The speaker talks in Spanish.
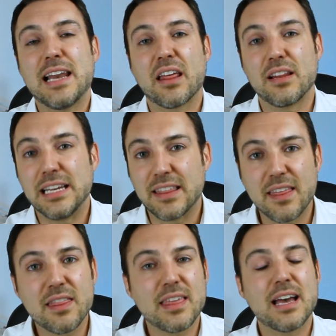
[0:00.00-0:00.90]
la
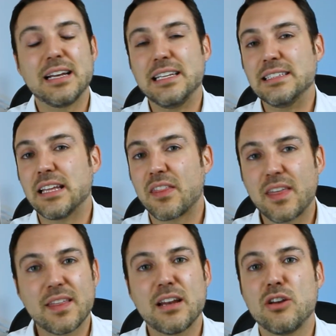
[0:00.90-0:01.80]
licencia ni te
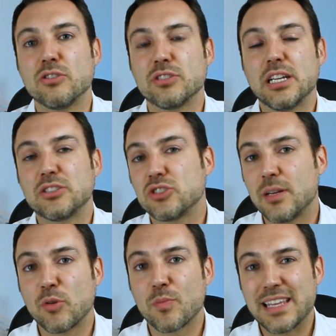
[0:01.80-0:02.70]
ceden los derechos
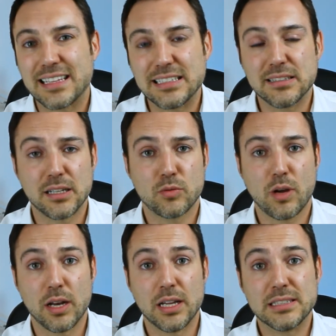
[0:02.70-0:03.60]
de propiedad
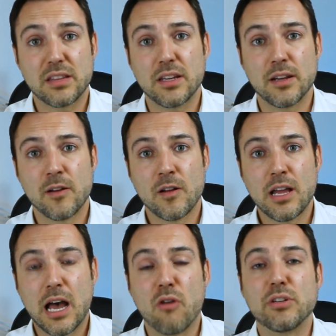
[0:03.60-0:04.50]
intelectual. Es decir,
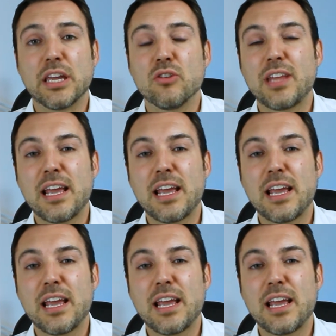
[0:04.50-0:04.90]
aunque yo